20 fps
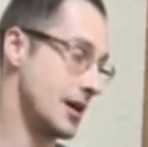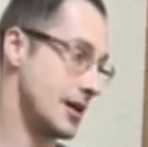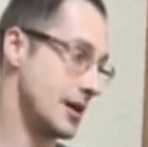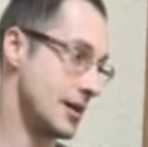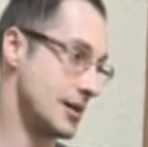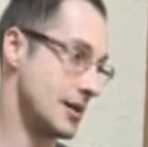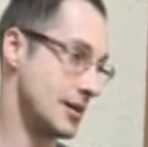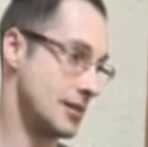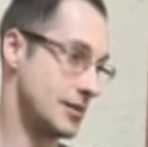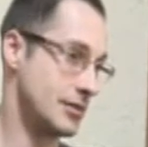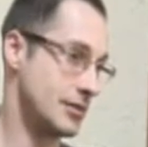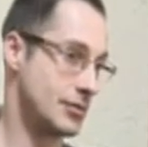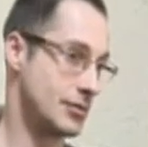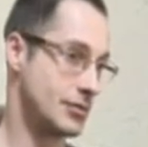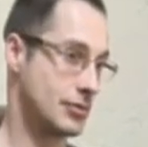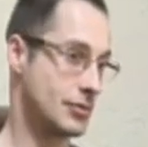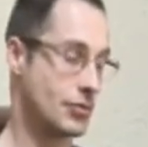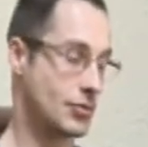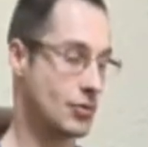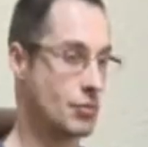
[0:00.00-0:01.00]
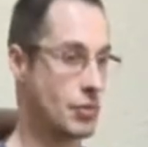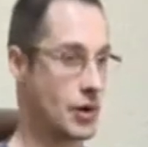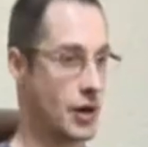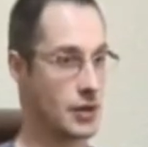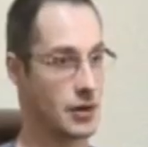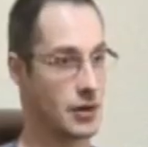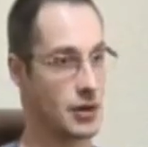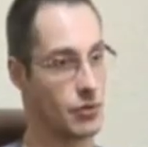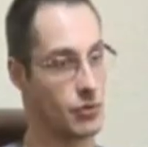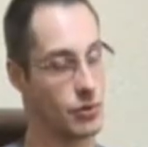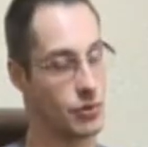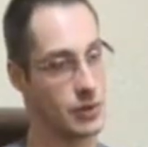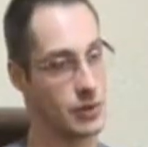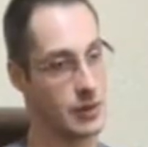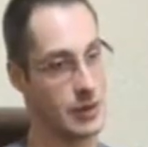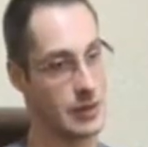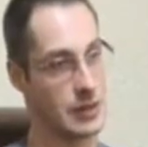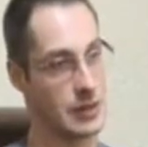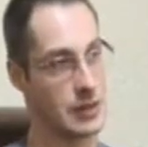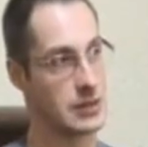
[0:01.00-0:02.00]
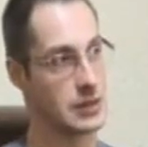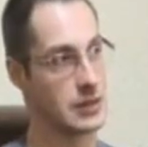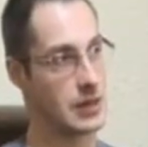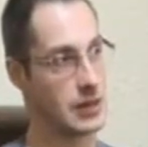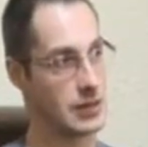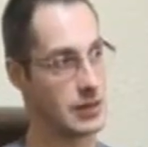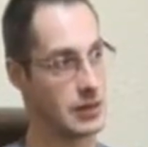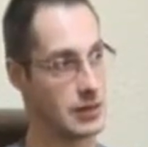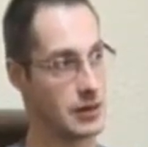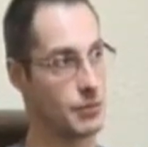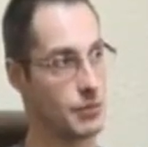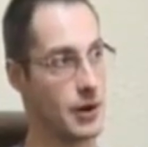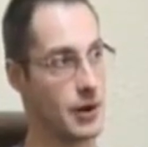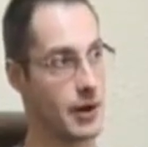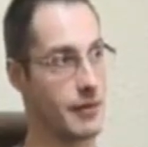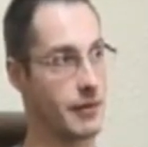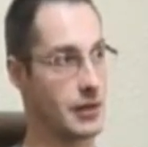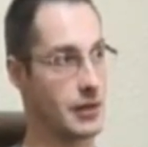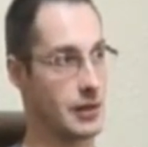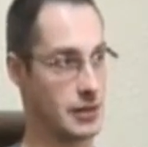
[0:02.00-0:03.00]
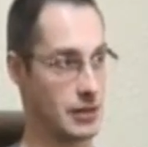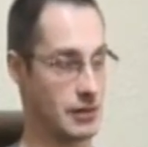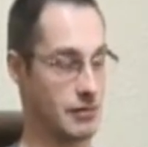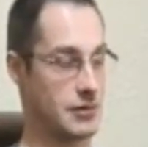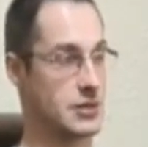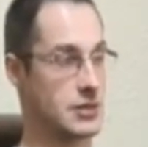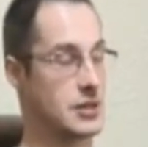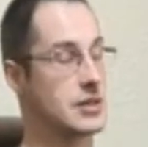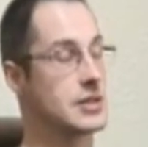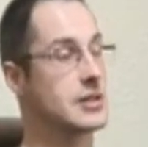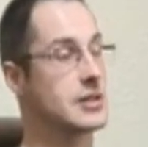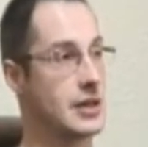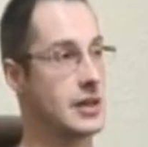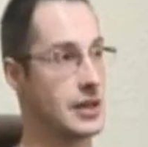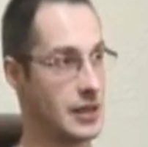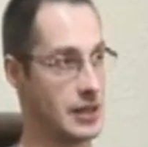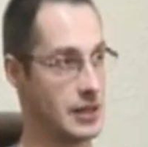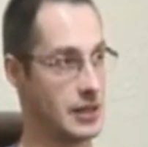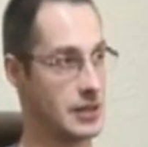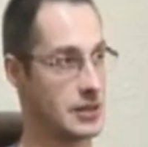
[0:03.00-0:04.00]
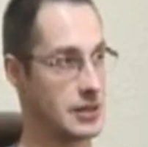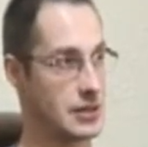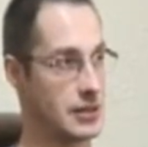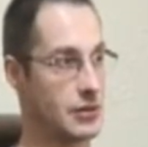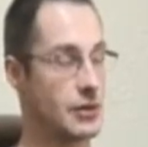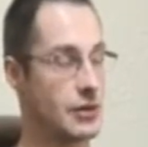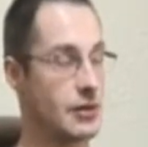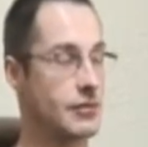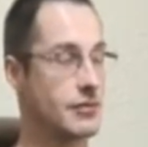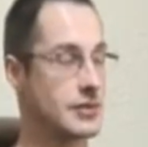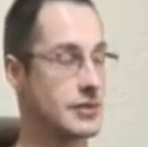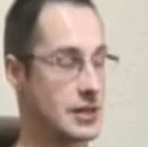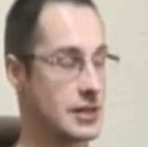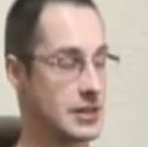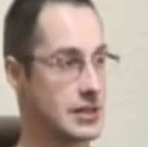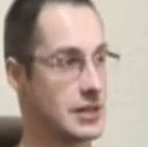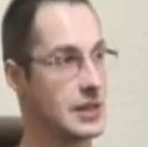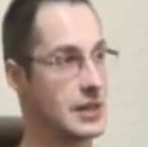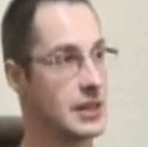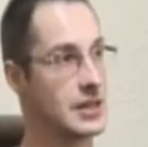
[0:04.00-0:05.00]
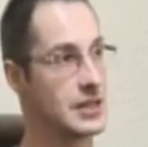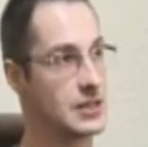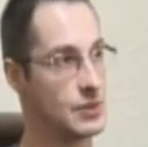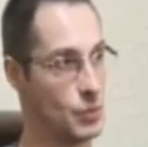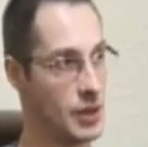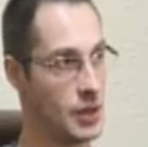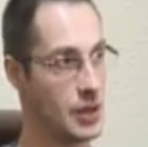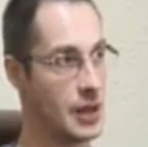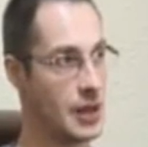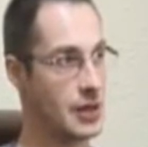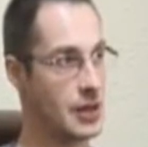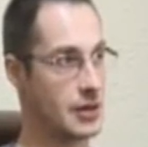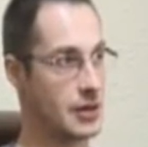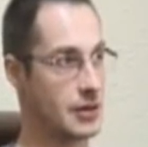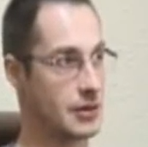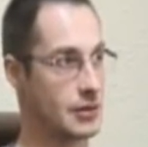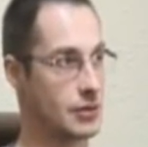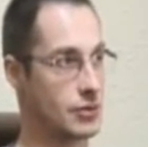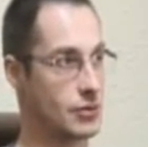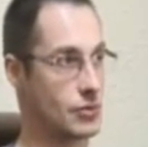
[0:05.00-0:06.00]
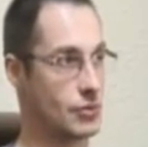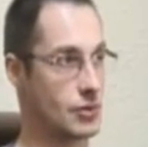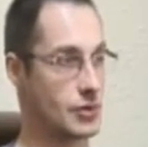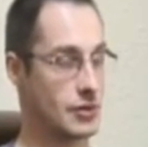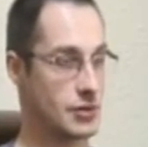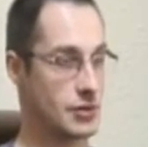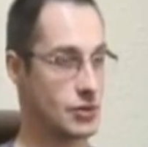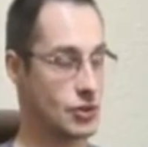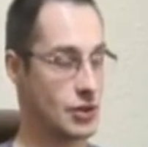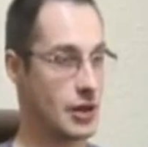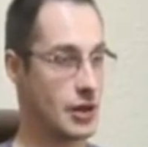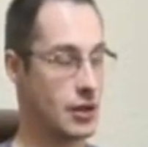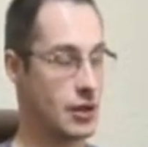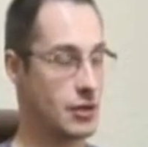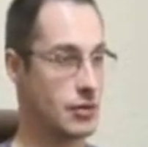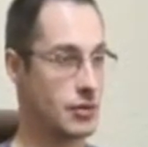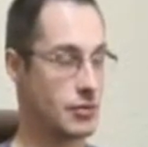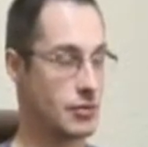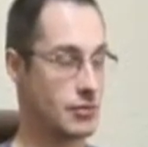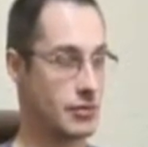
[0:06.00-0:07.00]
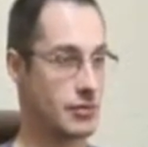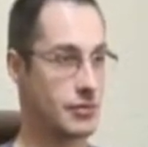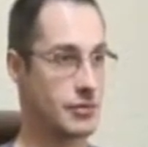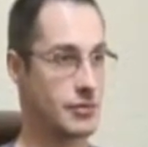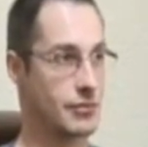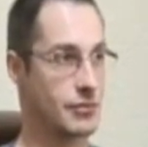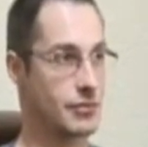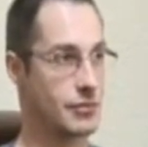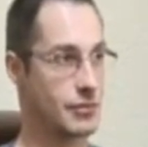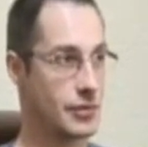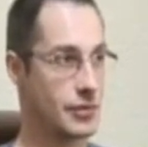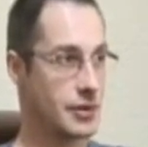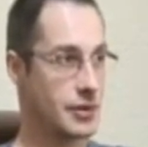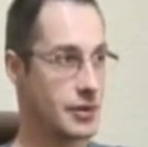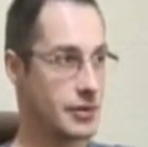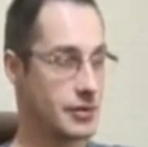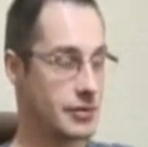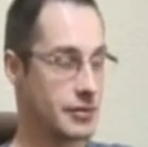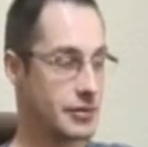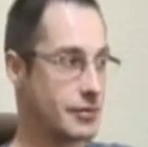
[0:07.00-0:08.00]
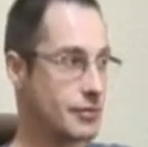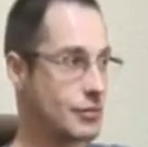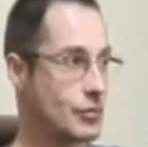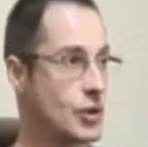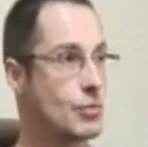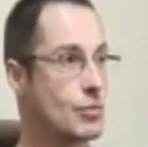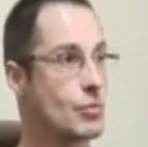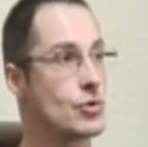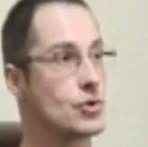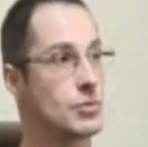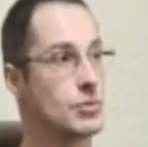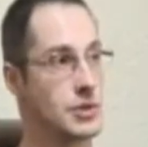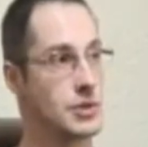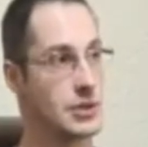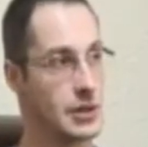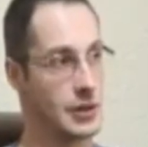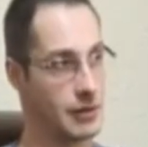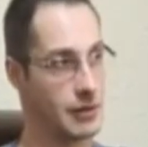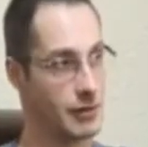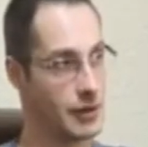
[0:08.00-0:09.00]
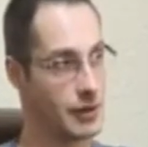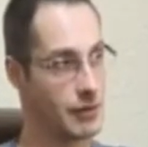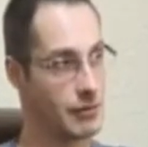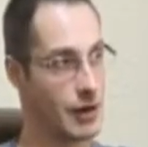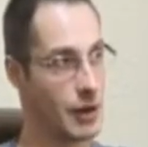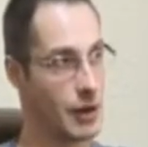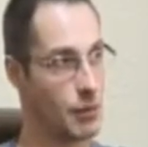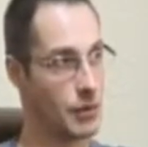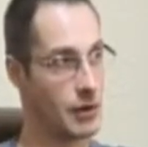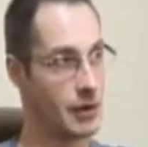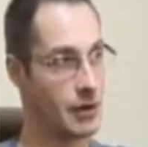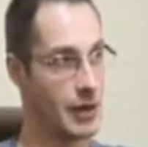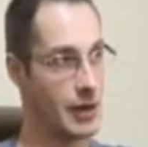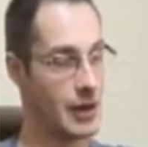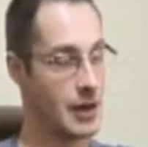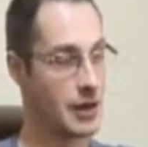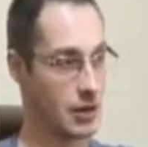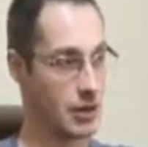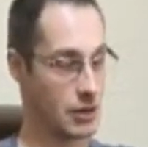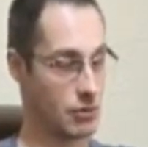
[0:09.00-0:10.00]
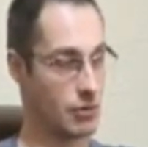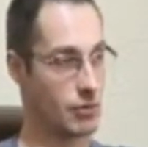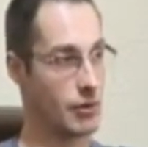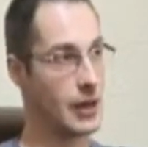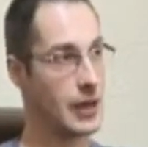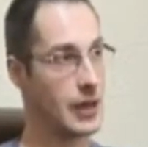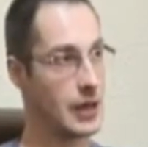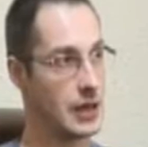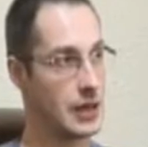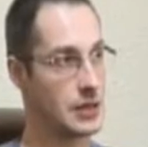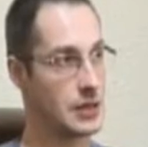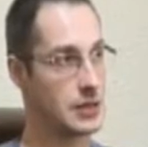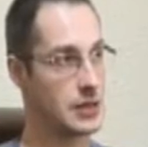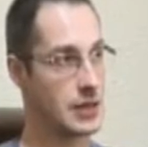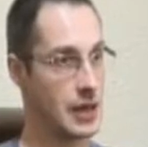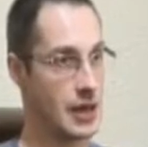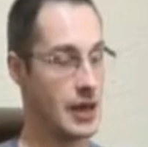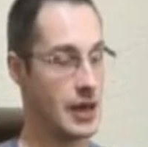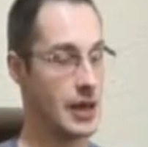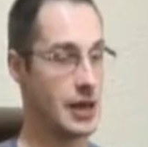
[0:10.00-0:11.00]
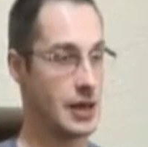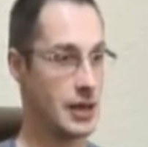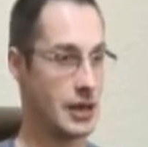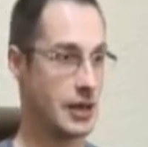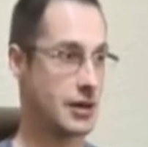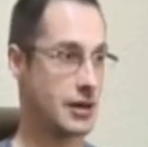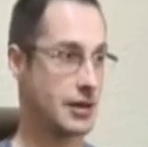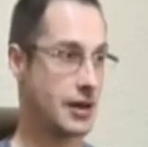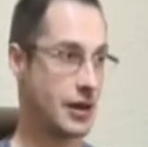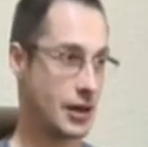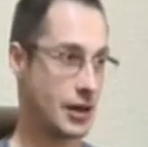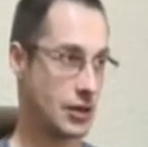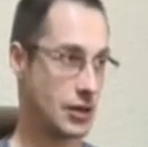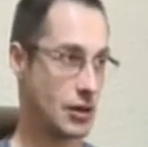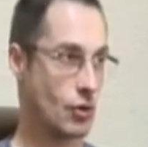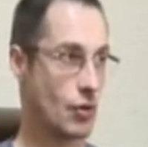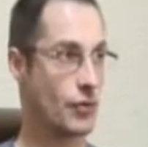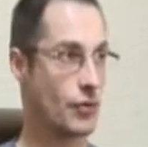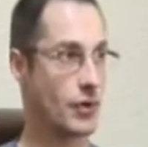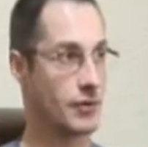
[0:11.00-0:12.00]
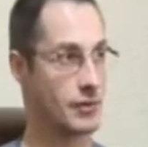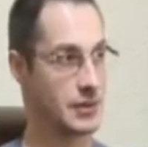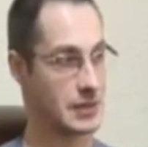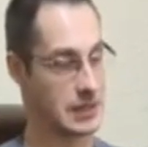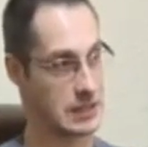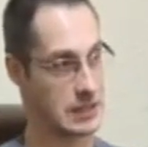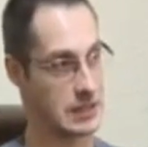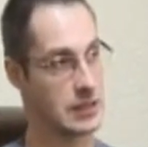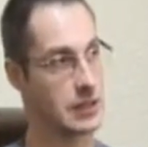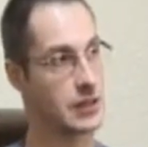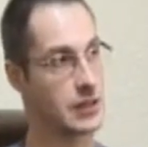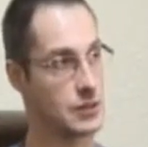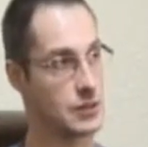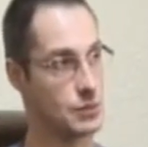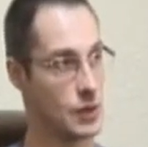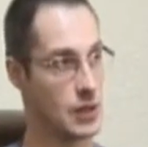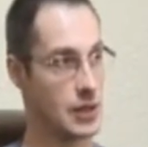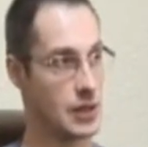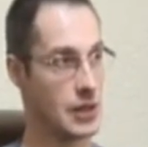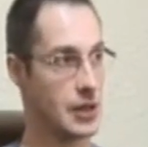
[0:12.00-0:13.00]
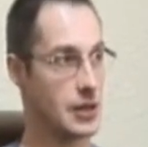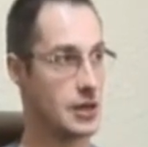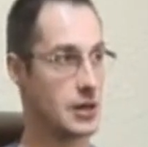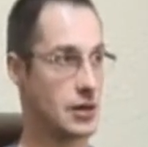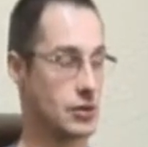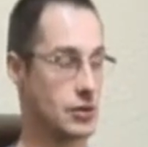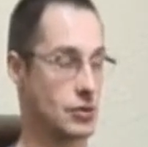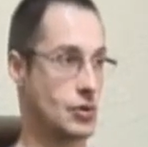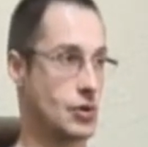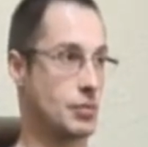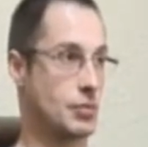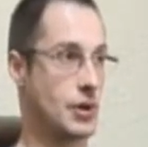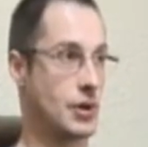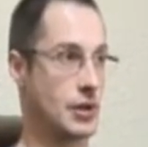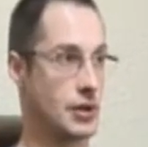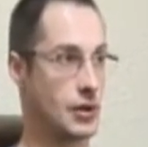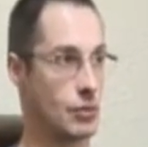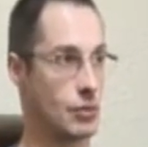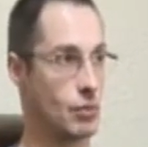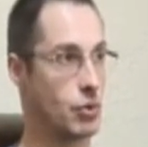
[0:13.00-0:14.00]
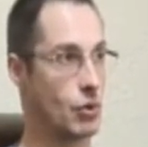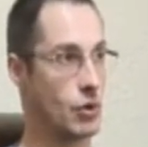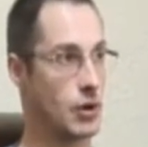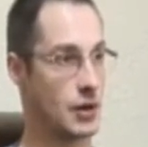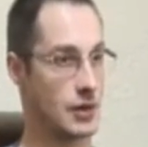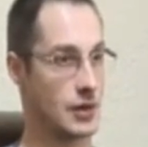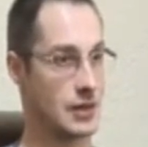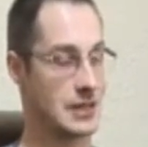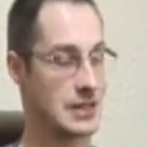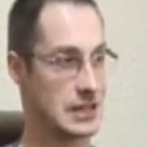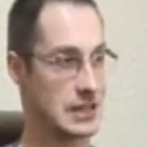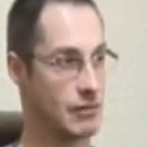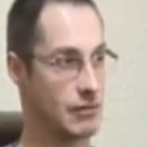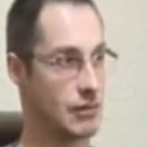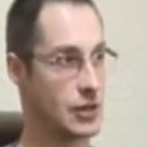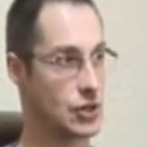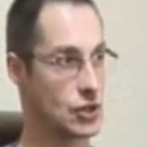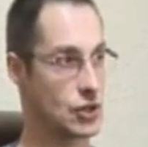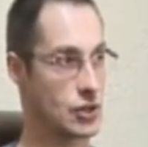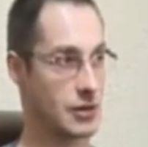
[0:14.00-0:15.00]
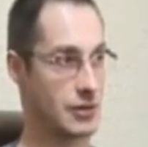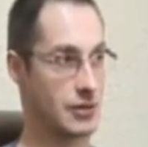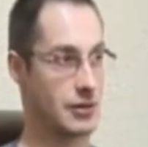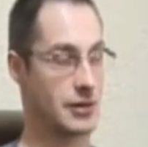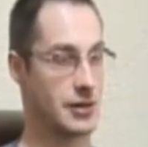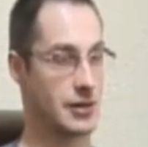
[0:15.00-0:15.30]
а, убрать какой-то недостаток, как правило, это возрастные, недо... возрастные изменения, которые, к сожалению, мы, мы не можем остановить время, которое есть. И корректировка возрастных изменений, которые придают более свежий,